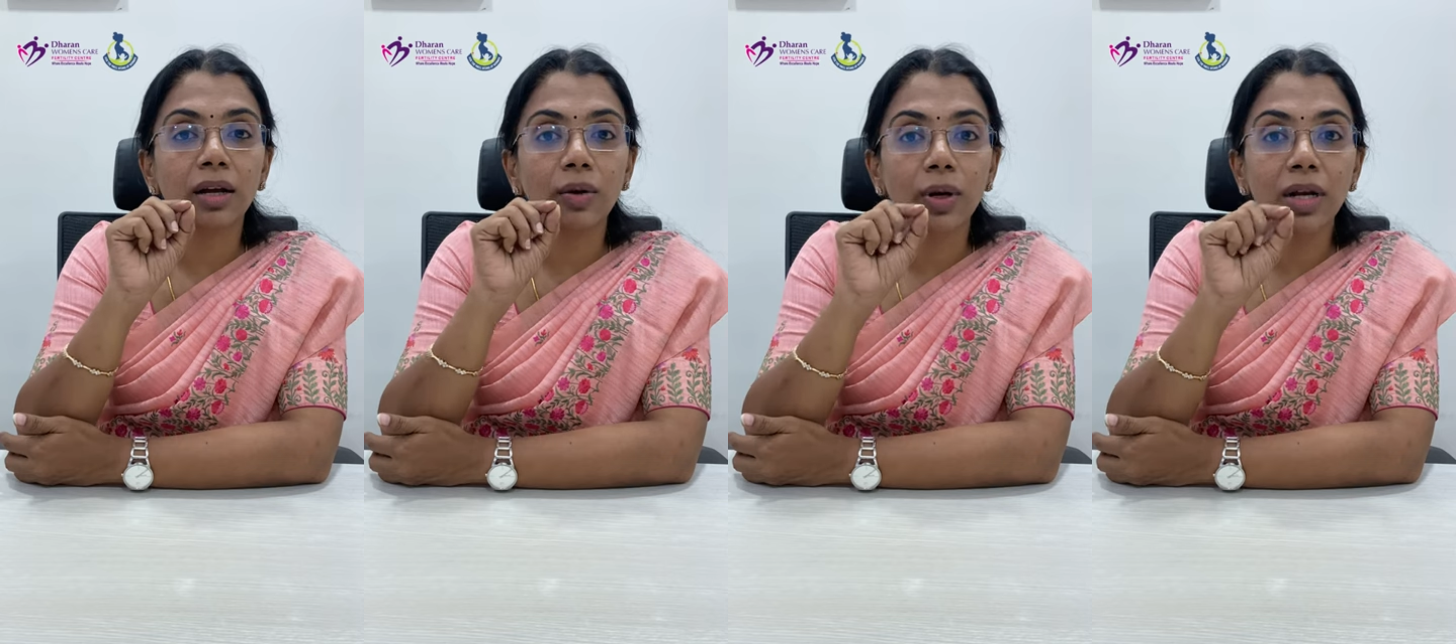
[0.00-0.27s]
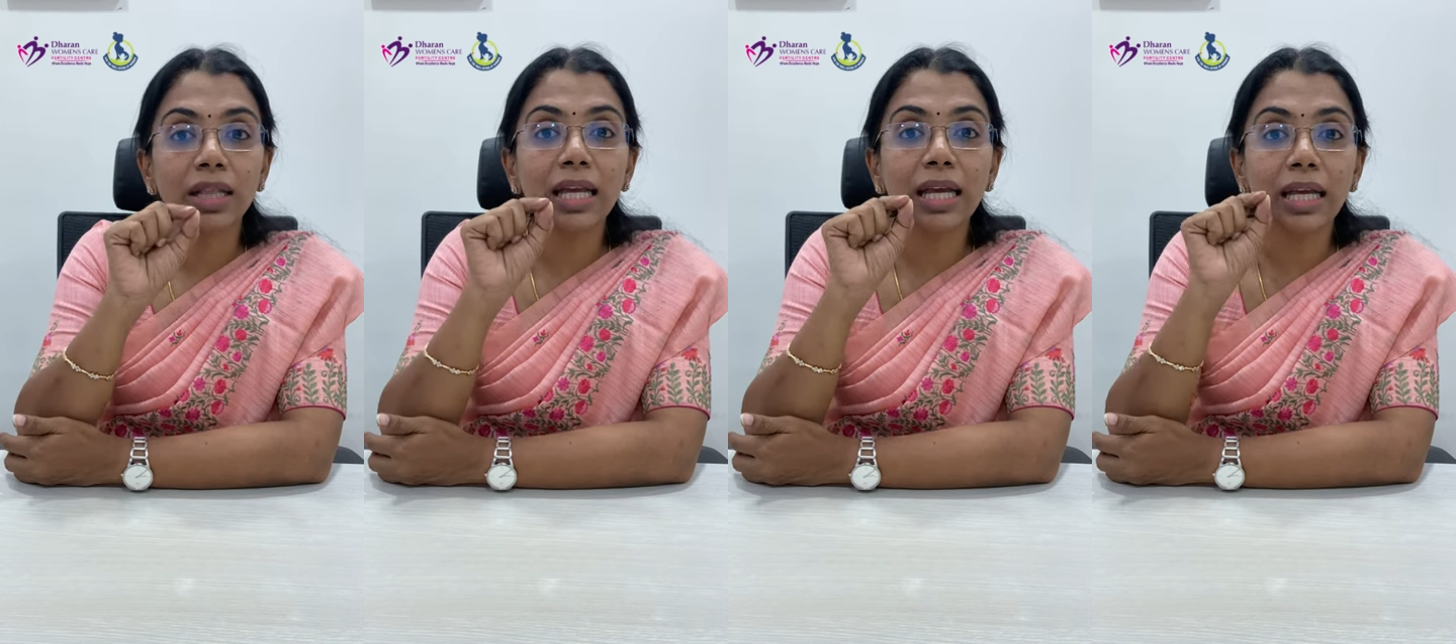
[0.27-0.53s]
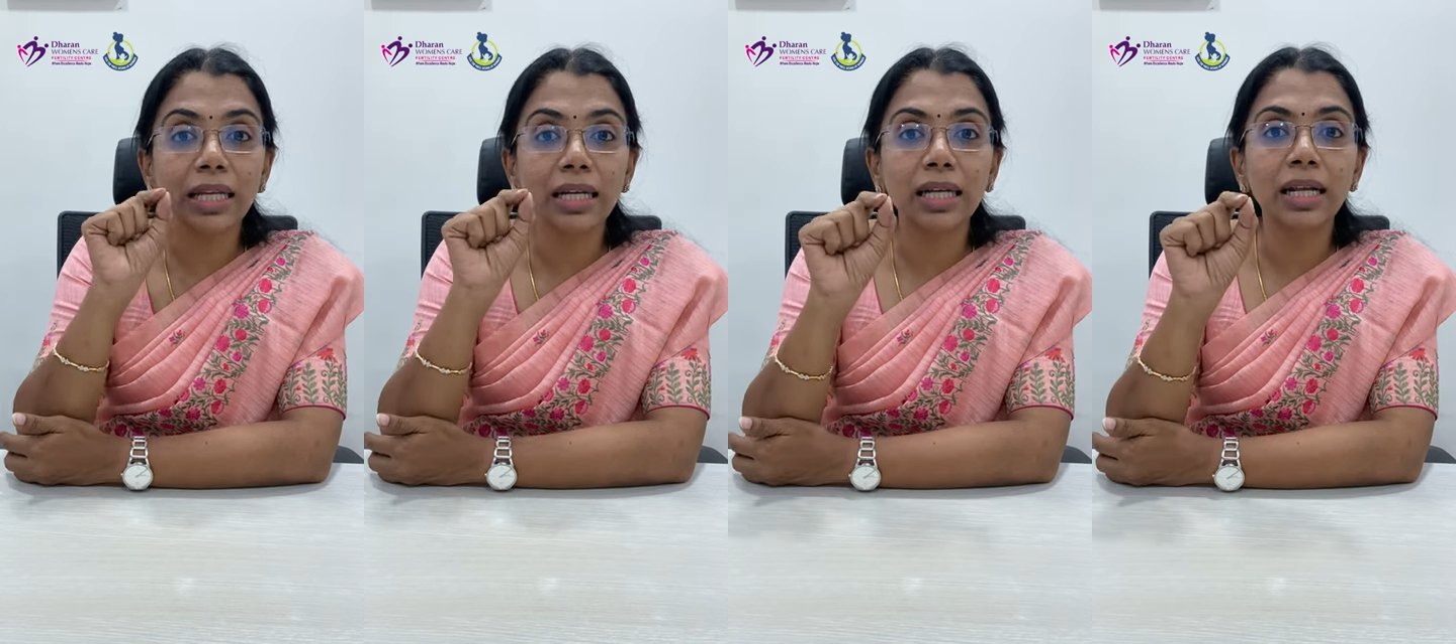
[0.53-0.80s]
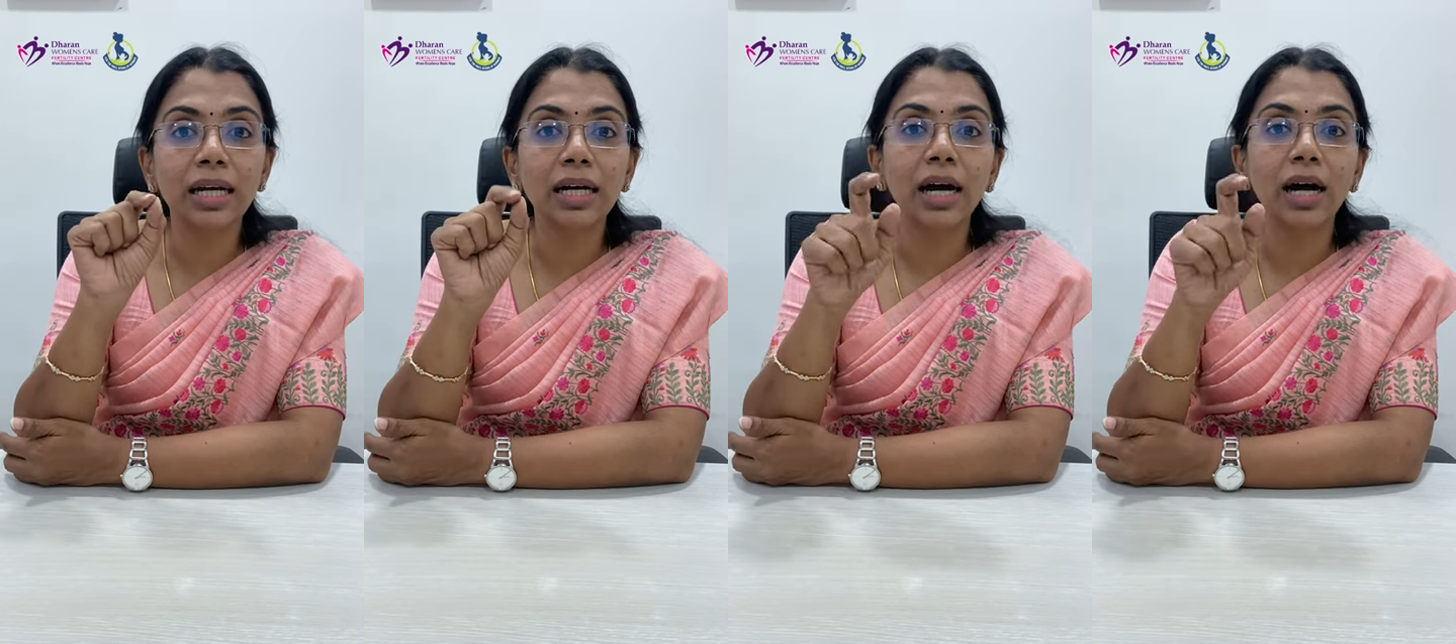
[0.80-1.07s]
குழந்தைங்க இல்லை
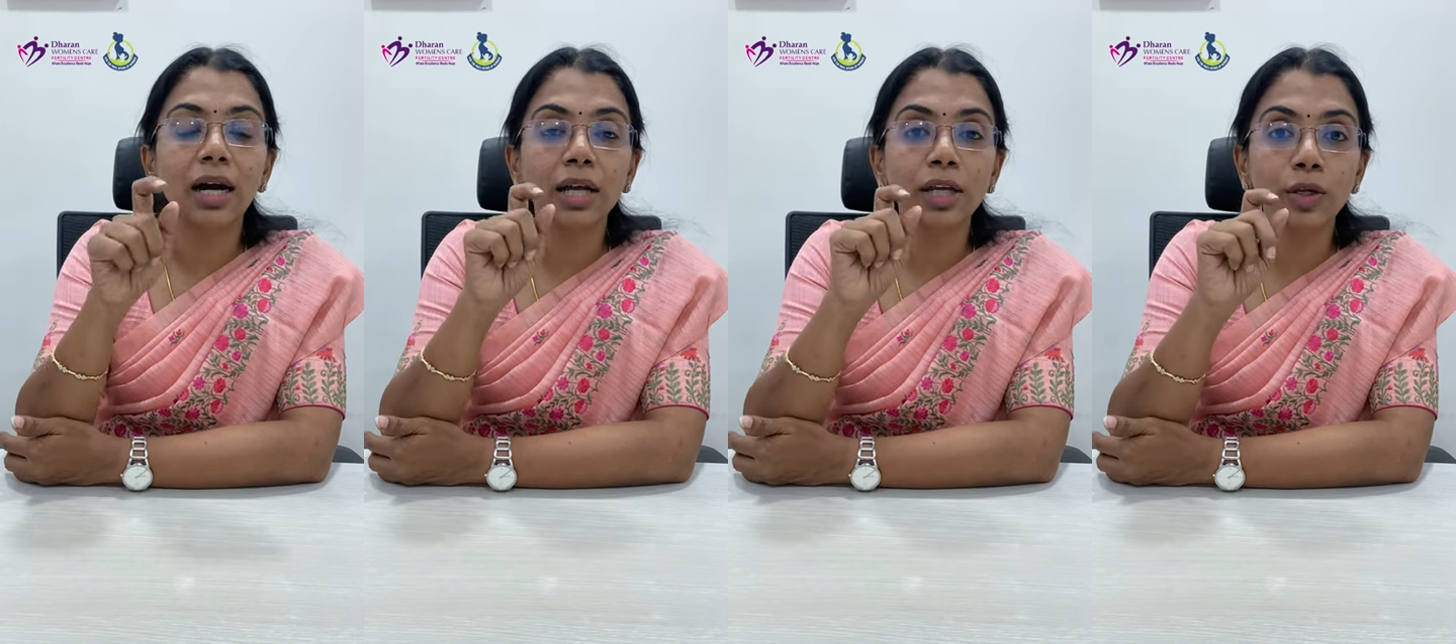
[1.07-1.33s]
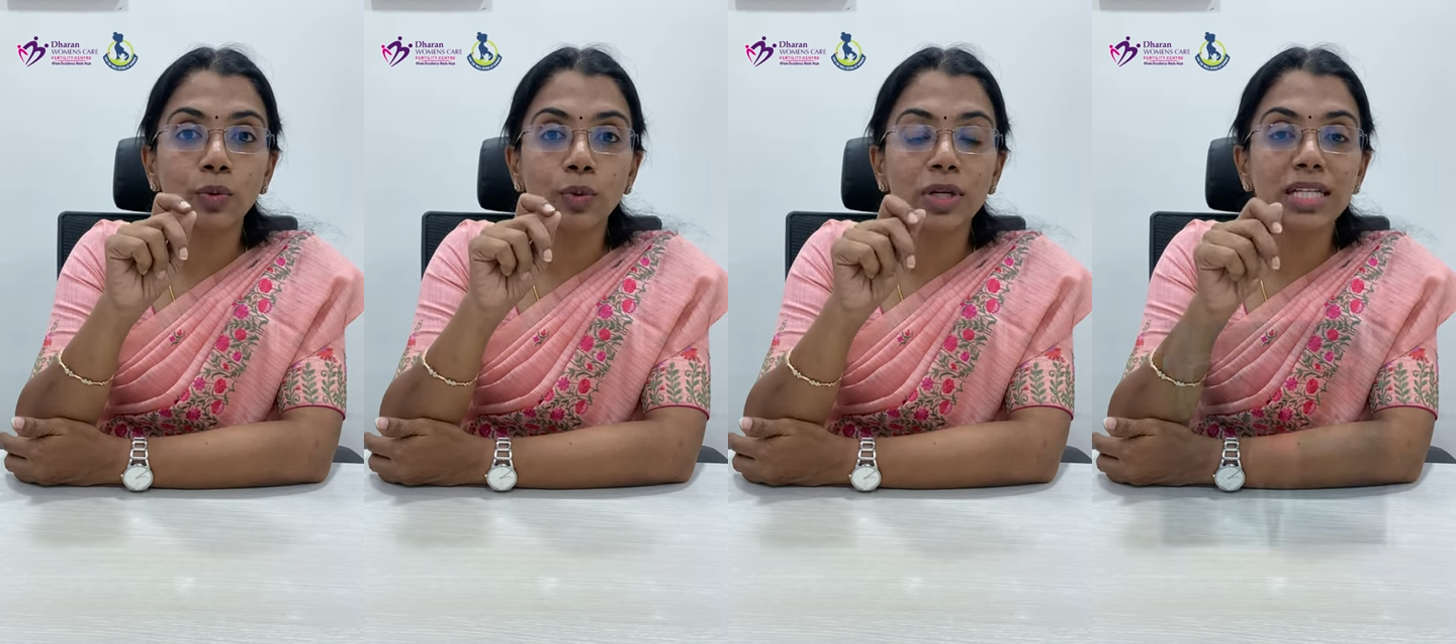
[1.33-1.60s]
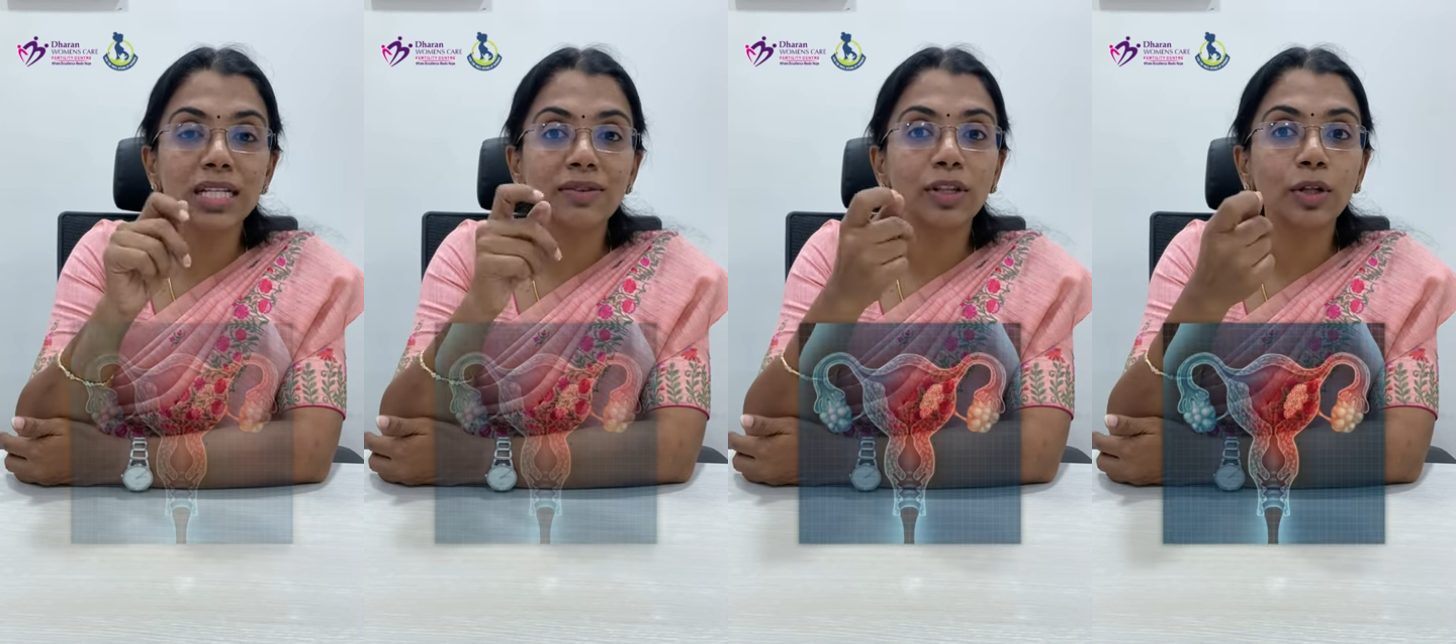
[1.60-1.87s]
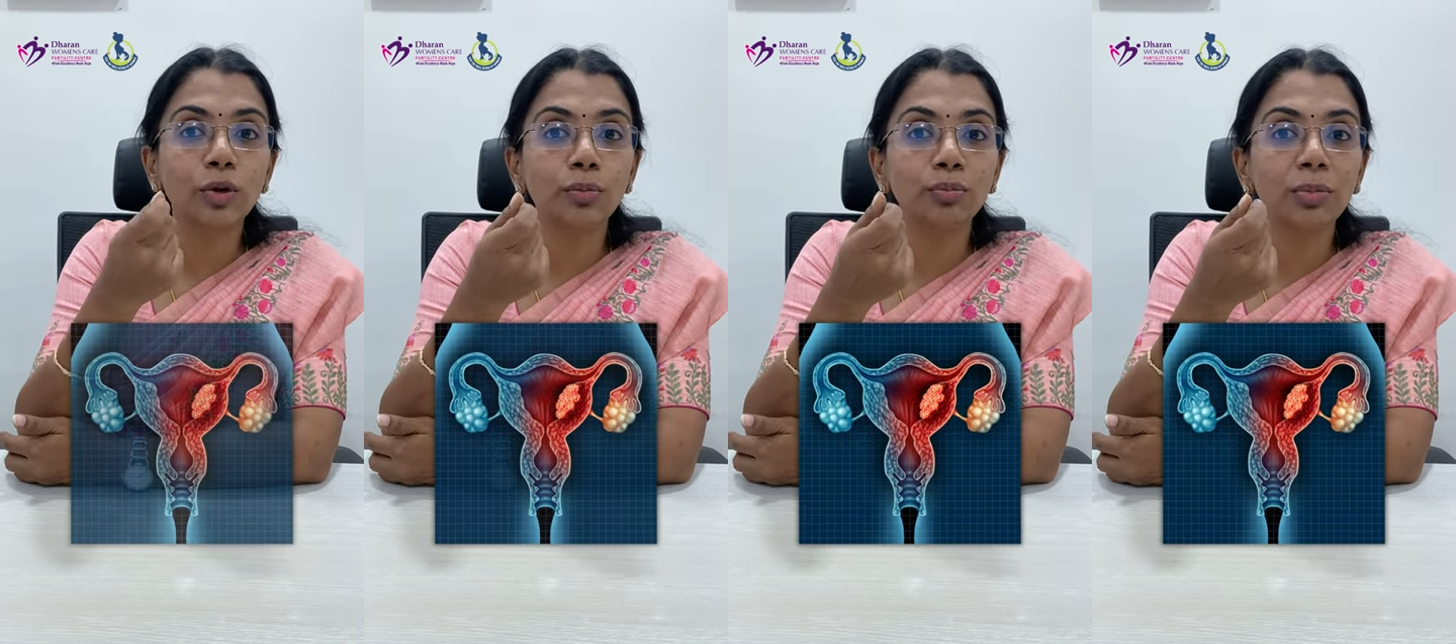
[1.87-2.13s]
ஆனால் யூட்ரஸில் வந்து
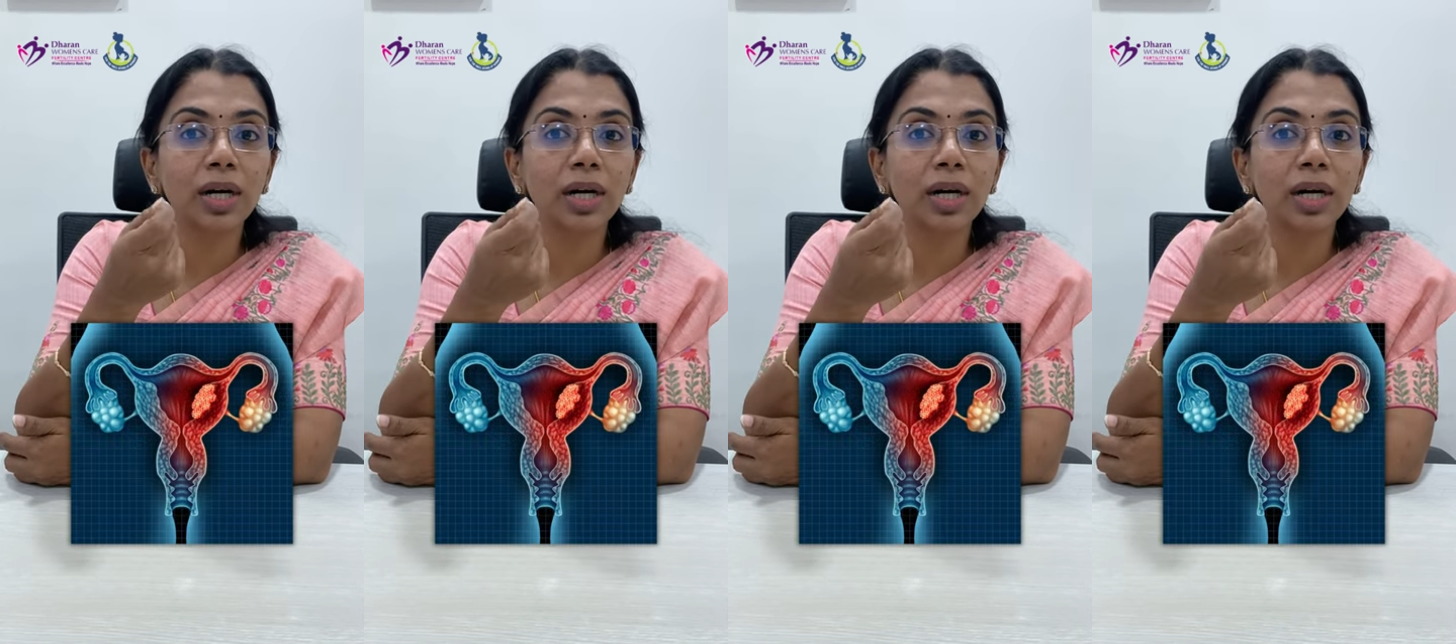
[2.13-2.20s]
ரொம்ப